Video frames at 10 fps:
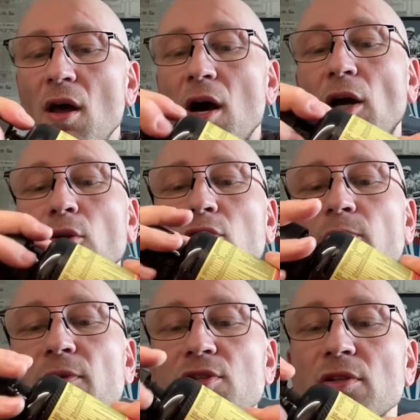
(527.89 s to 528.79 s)
А кто-то
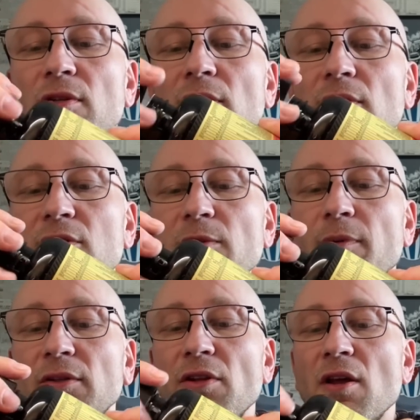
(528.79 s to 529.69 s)
пишет, э,
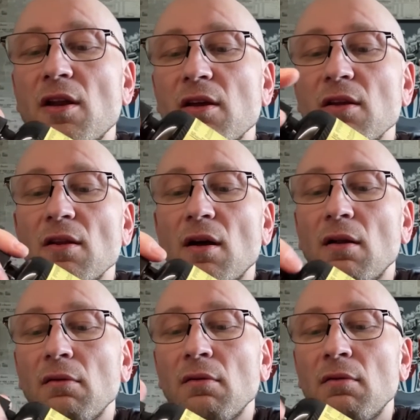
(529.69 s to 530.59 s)
типа, это не оригинал.